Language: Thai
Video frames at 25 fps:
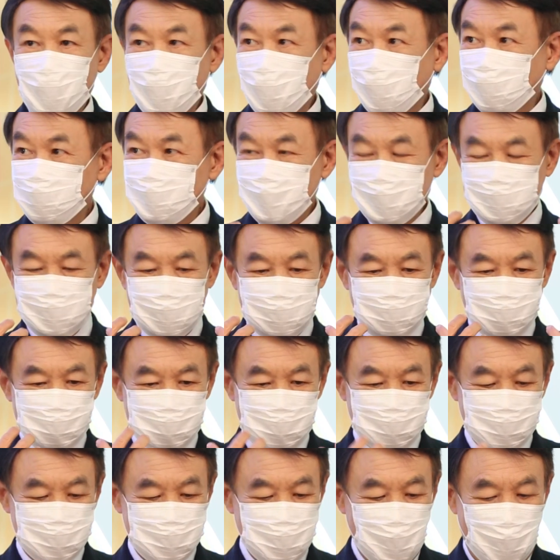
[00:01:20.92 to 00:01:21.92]
ราะพอผู้หญิงถึงจุด
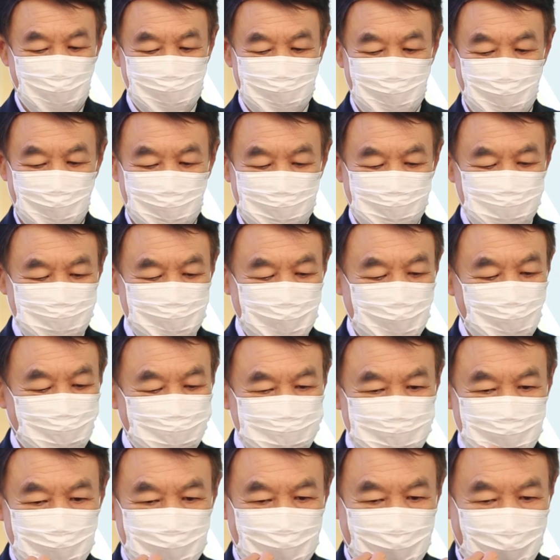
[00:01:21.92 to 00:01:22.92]
สุดยอดเนี่ยผู้หญิง
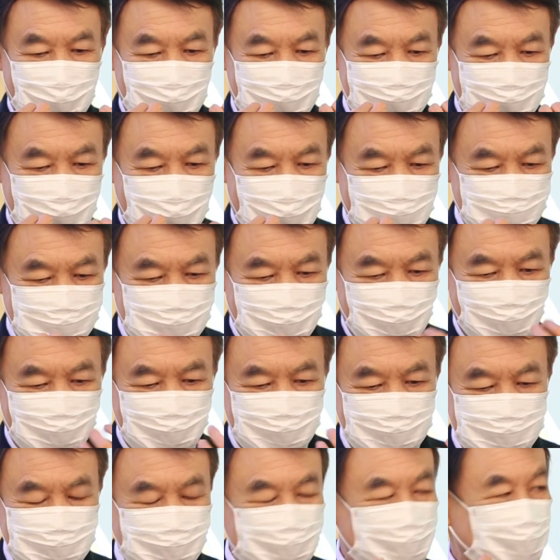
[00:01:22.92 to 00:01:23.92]
ก็จะหลั่งน้ำาลอ
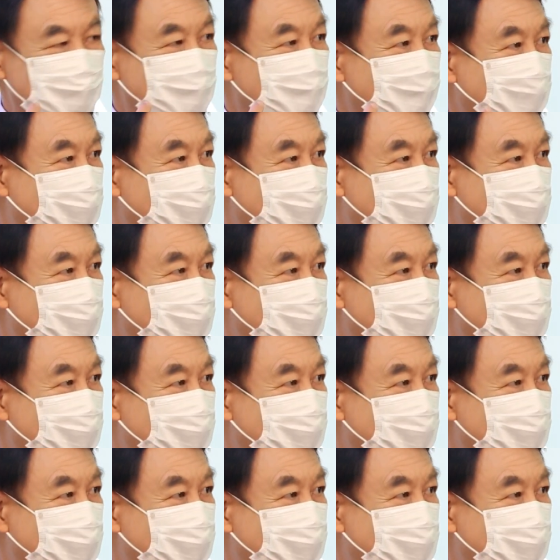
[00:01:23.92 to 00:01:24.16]
ลื่น